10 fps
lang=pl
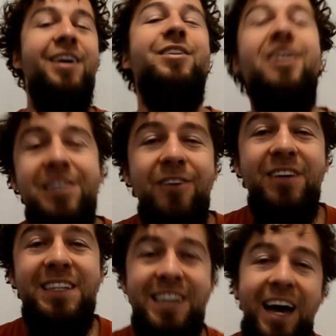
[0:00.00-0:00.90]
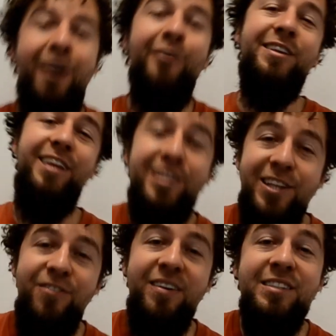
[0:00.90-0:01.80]
Kto to widział? Kto
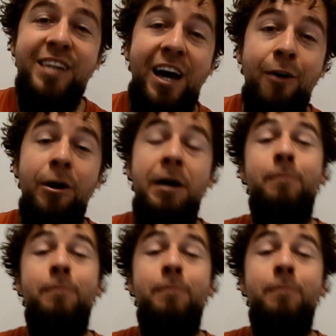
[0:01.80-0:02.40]
to widział?